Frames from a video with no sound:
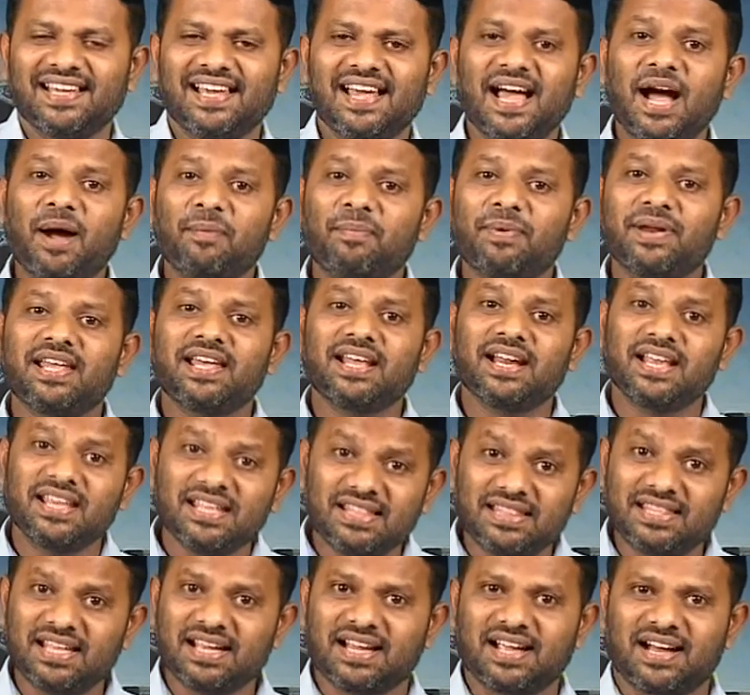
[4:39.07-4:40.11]
அப்படிங்கிற
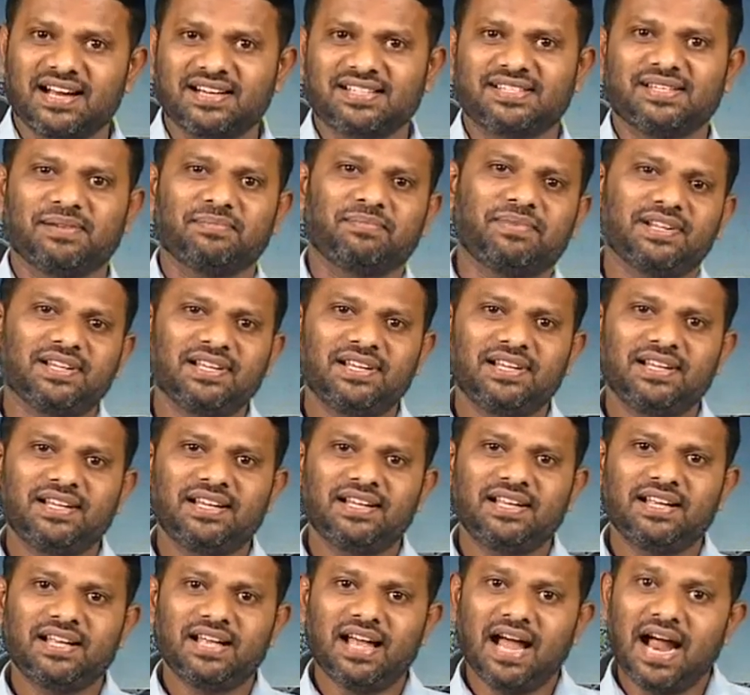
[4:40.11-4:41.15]
இந்த கான்செப்ட்
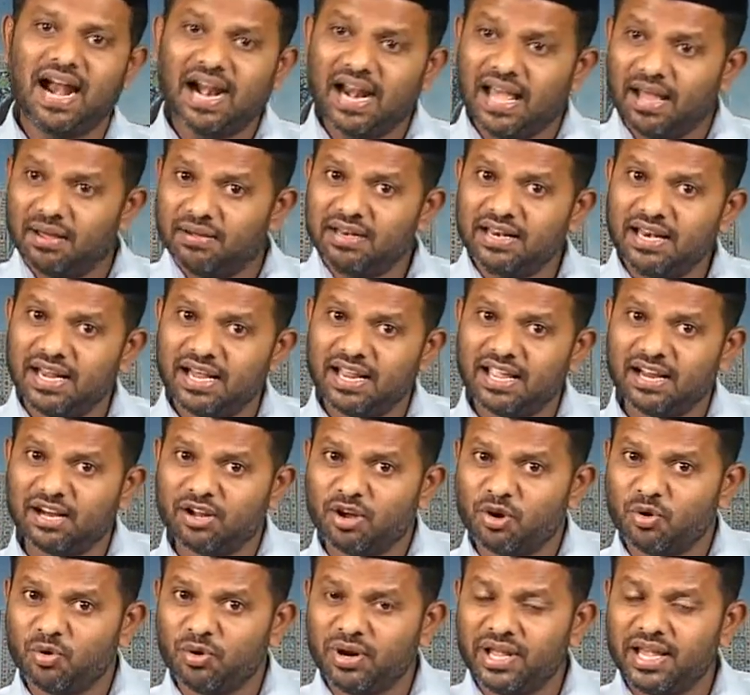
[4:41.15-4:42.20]
ஆனால் இன்றைக்கு
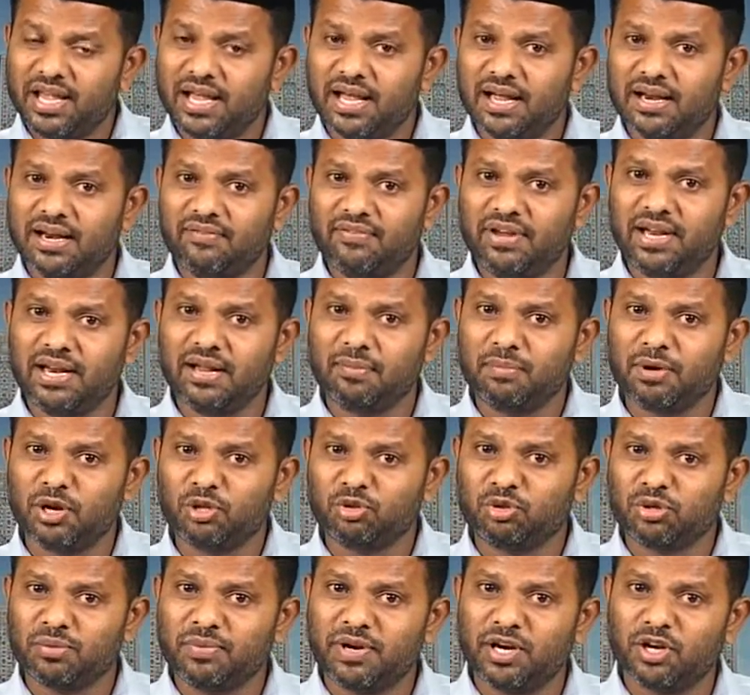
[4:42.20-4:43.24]
இருக்கக்கூடிய நவீன
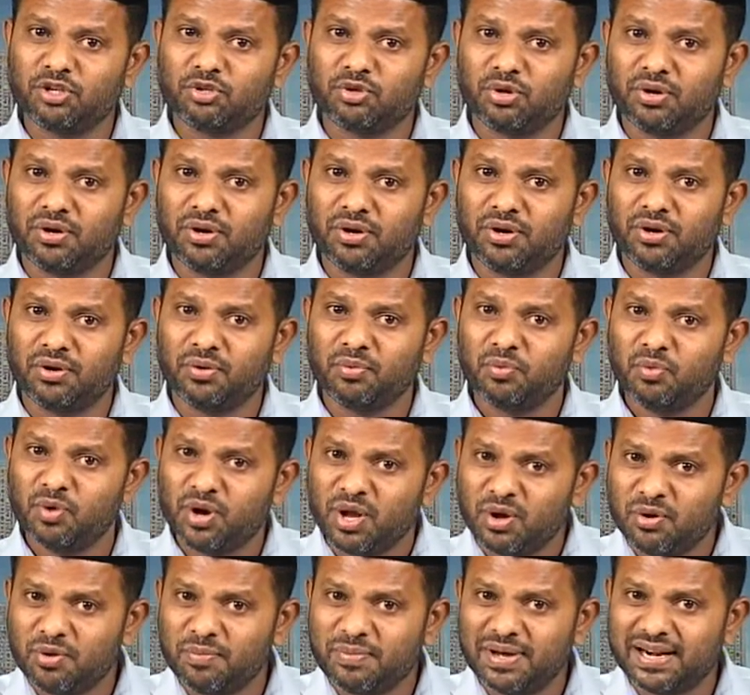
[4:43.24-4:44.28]
மருத்துவம் என்ன சொல்லும்
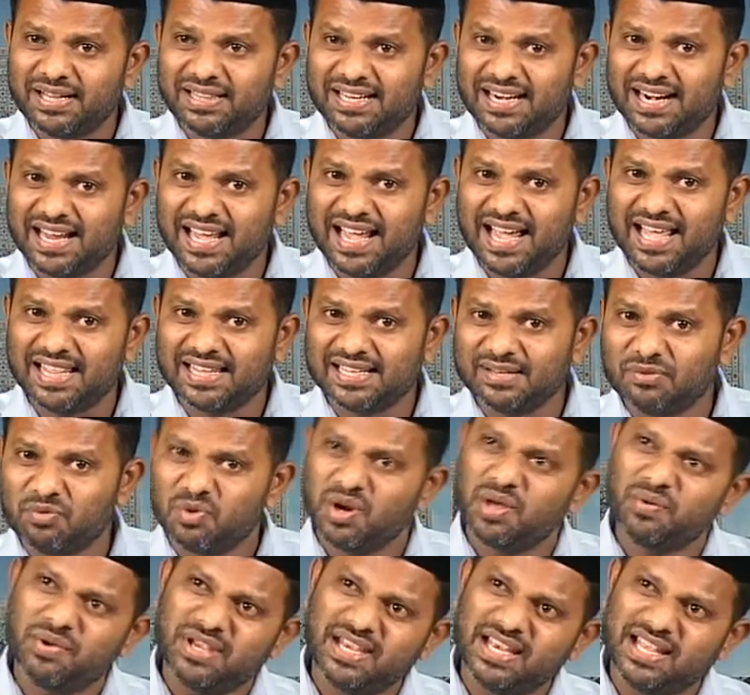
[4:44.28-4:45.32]
உணவு மருந்து கிடையாது
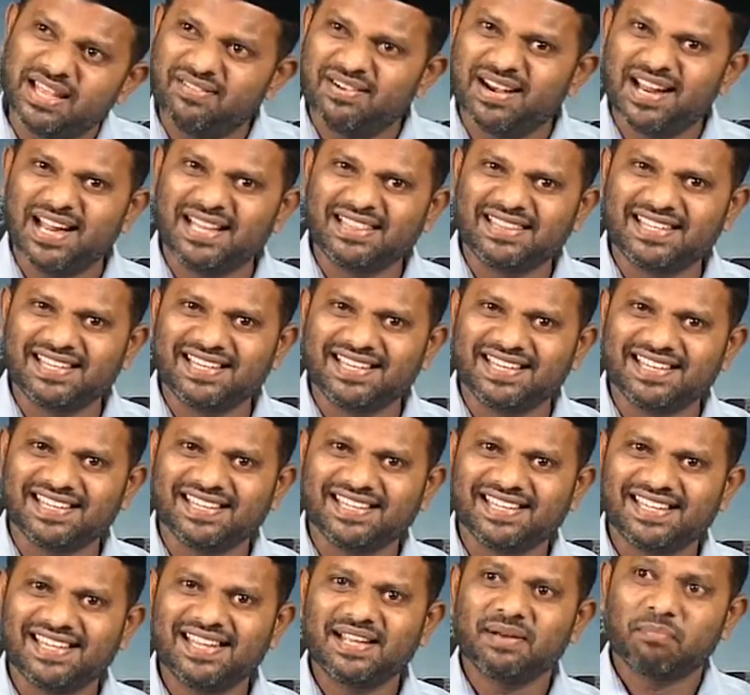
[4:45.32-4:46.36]
உணவு எதை வேணாலும் தின்னு
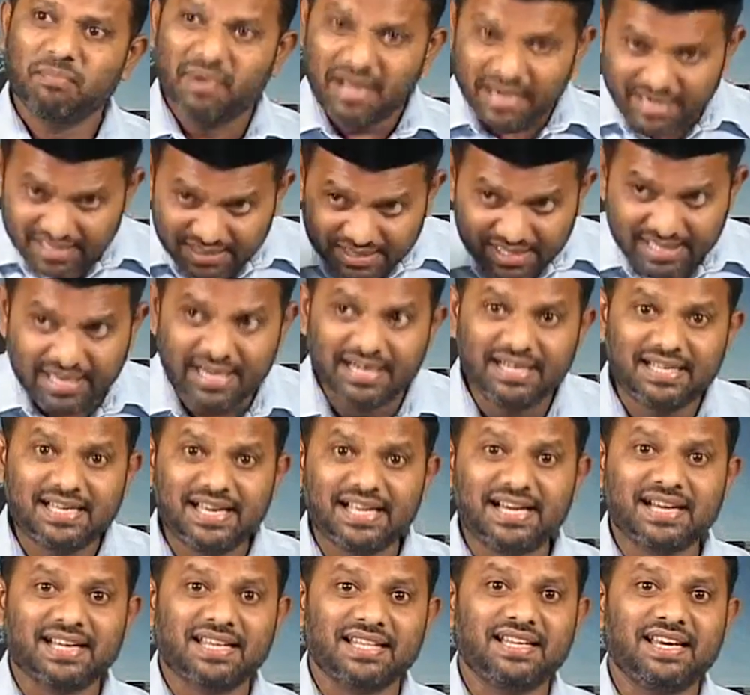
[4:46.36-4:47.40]
மருந்து என்கிட்ட
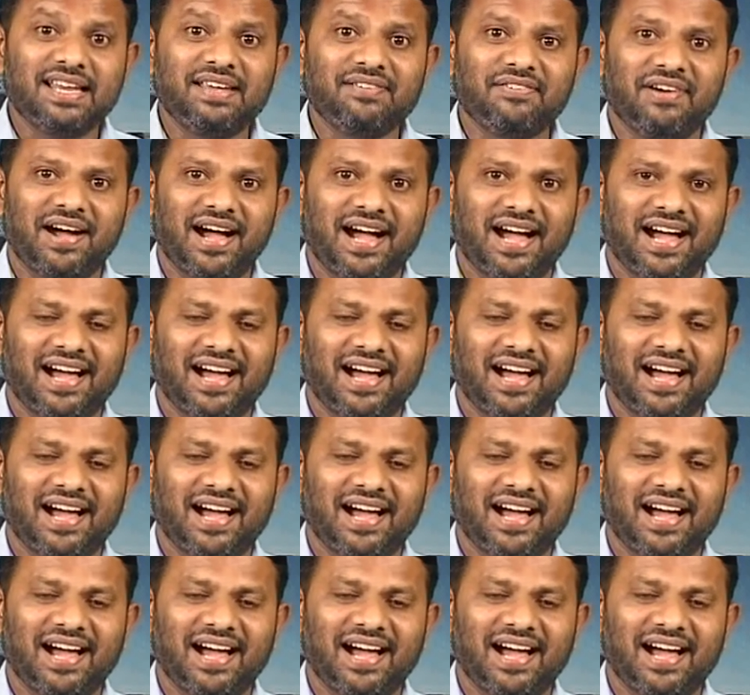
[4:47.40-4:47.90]
இருக்குது நீ வா